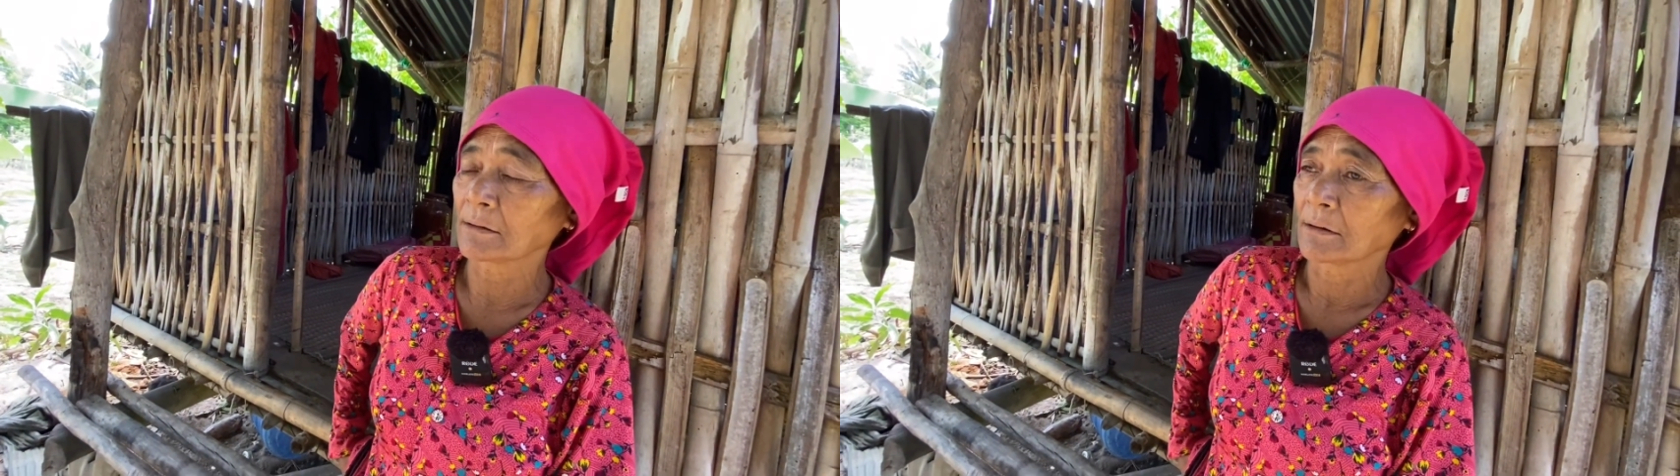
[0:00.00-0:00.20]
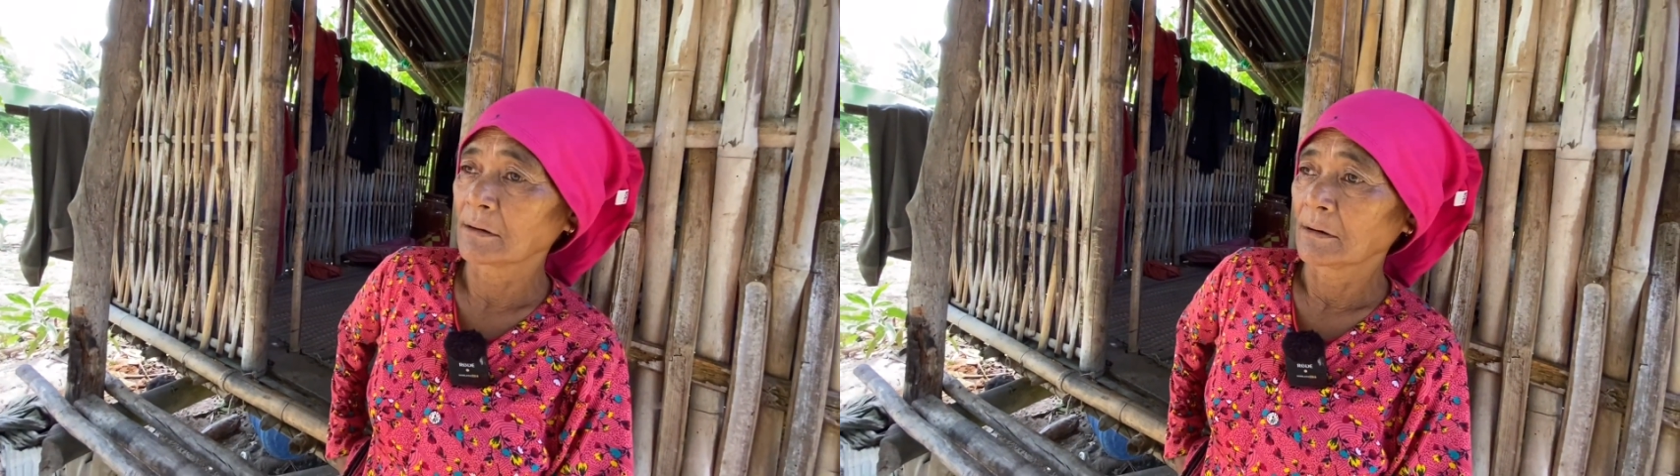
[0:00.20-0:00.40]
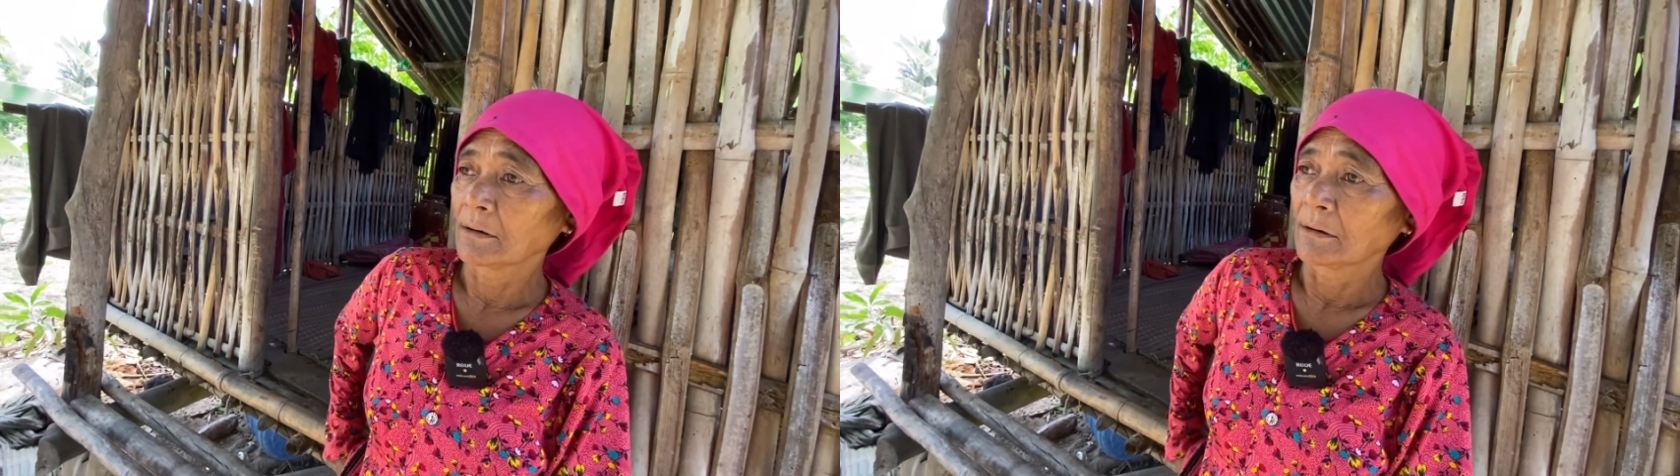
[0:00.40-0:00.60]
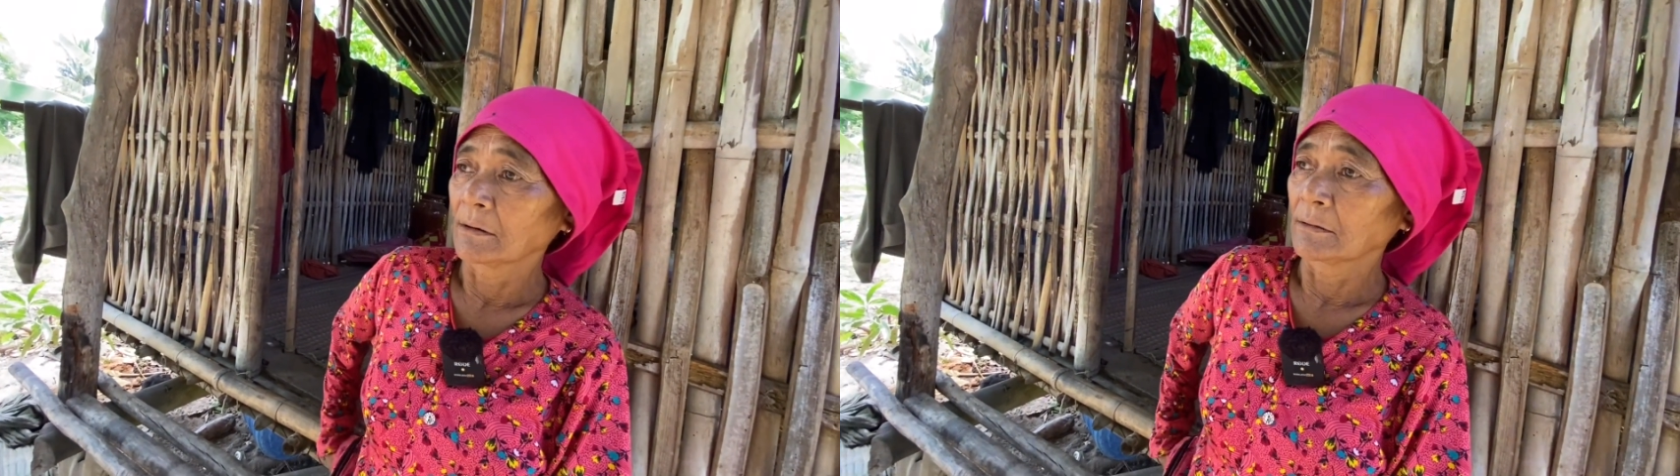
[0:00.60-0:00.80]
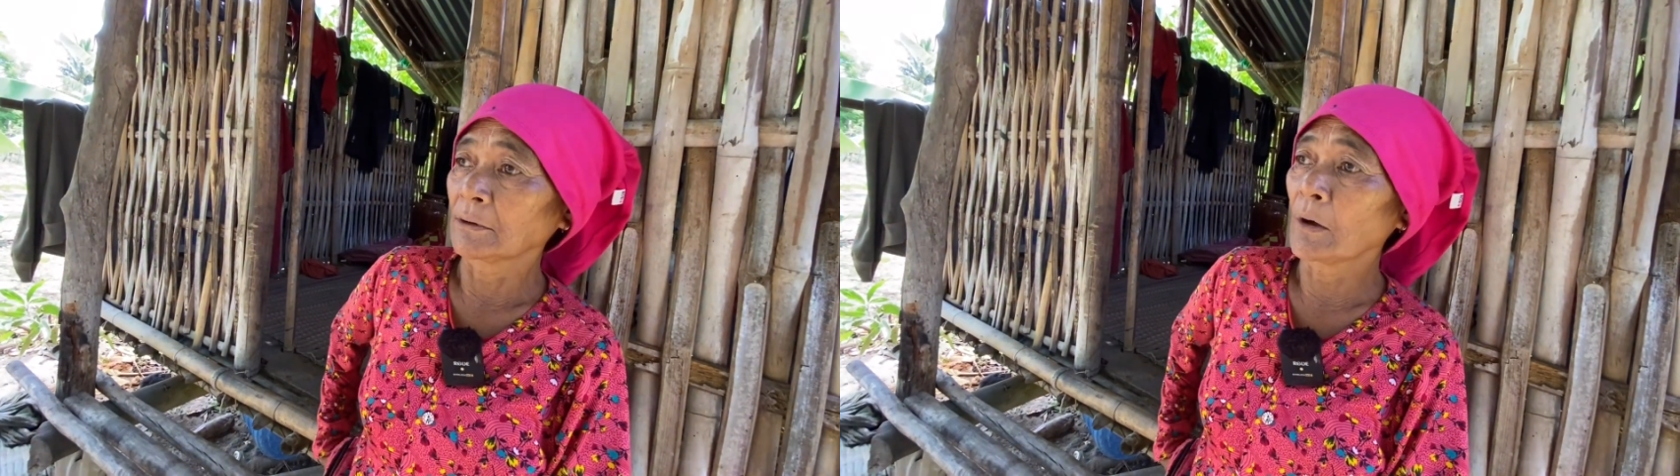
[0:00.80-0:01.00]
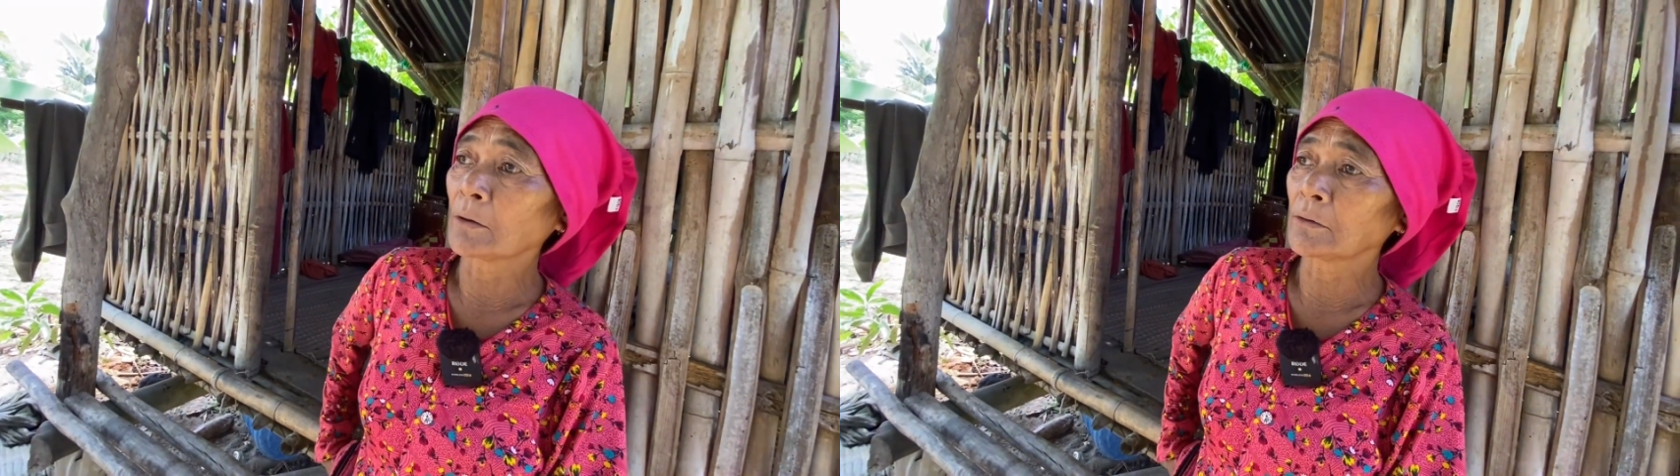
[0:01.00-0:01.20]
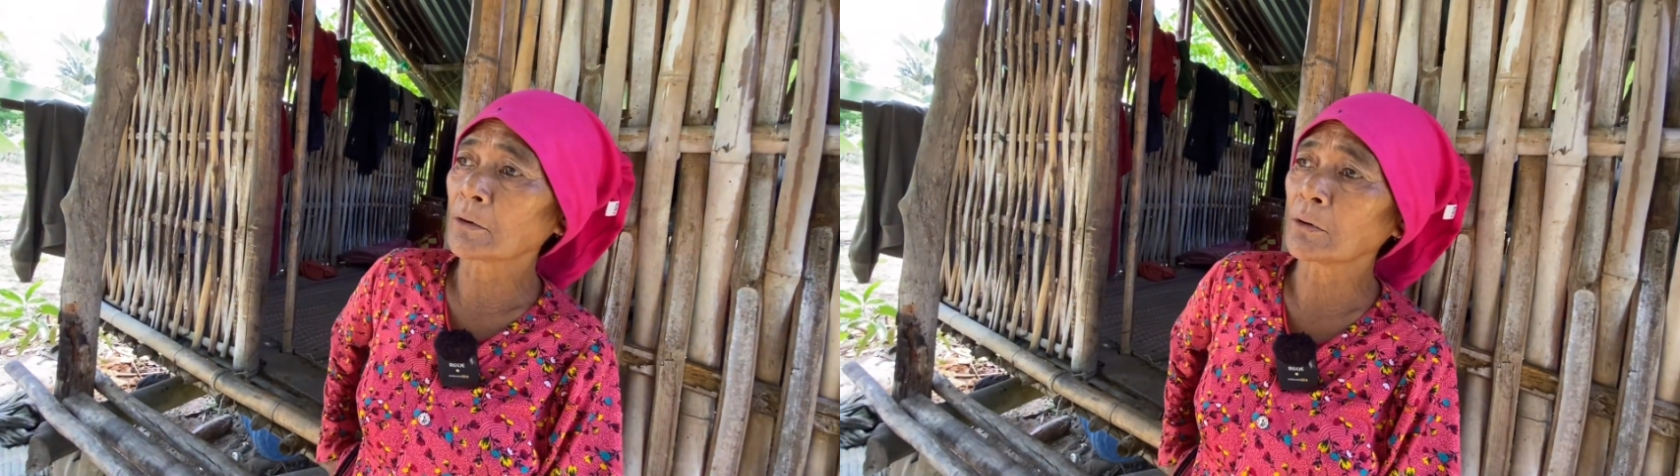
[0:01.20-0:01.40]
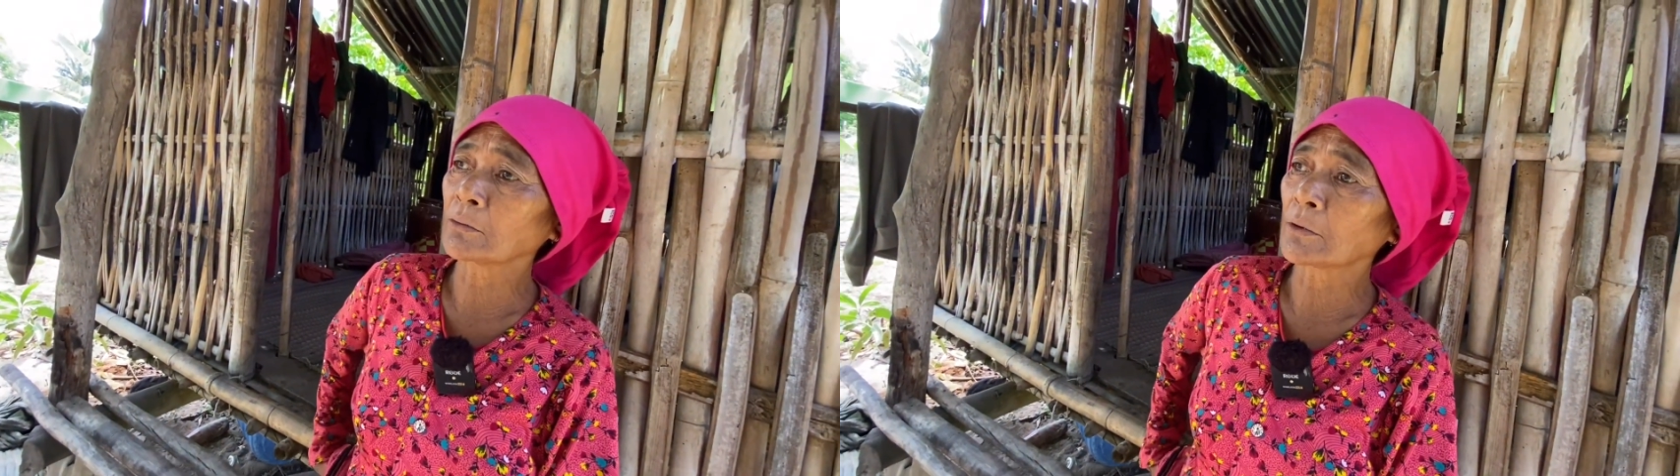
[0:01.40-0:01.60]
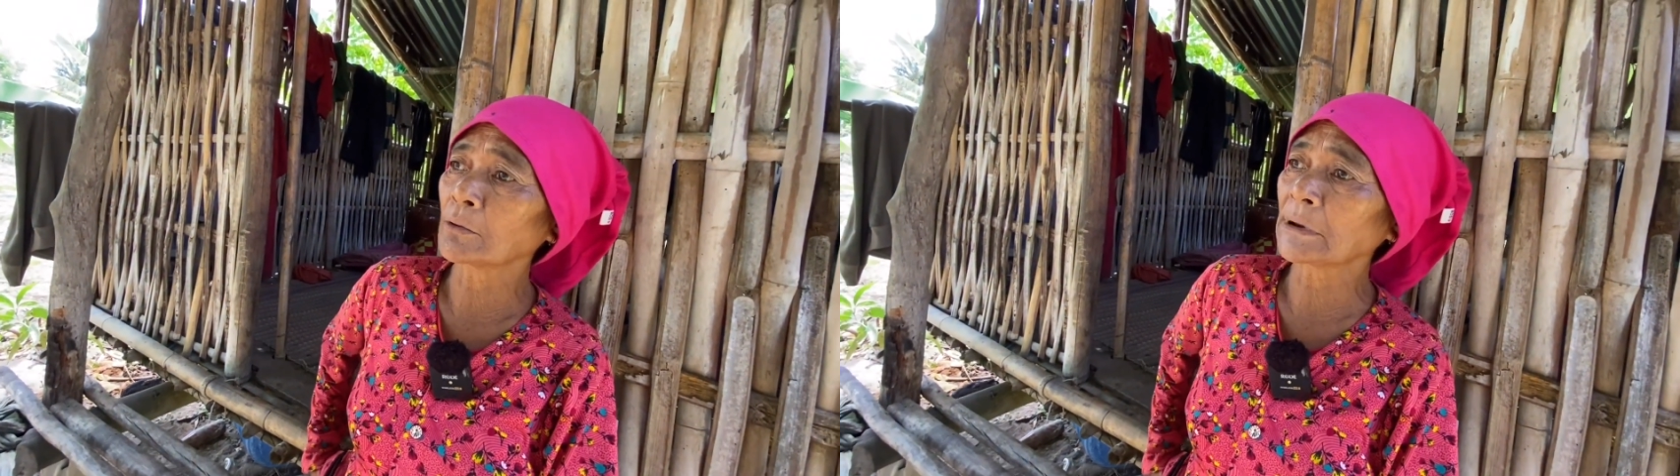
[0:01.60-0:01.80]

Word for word: dạ nó nó không có